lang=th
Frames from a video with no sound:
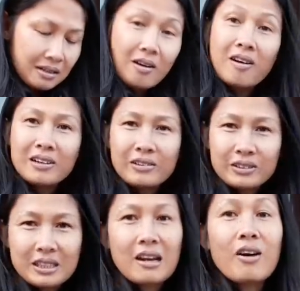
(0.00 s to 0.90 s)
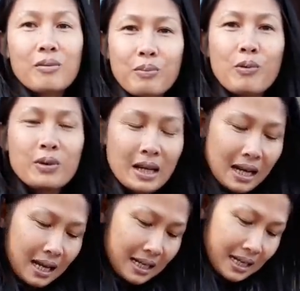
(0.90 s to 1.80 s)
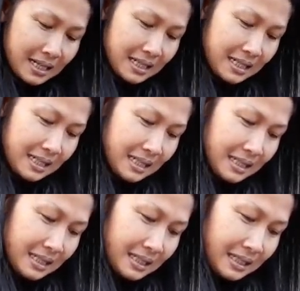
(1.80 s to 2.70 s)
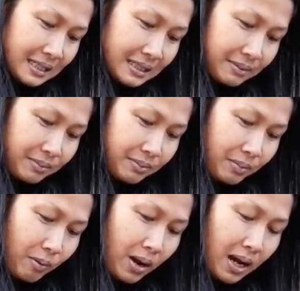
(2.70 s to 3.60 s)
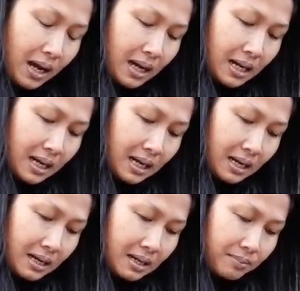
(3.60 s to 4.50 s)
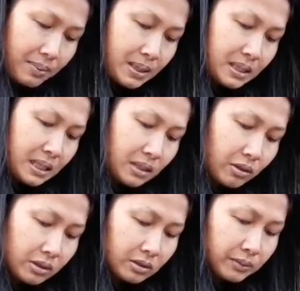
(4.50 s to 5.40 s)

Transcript: ก็เดี๋ยวเราจะลองปลูกนะคะนะเพราะว่าพื้นที่รถ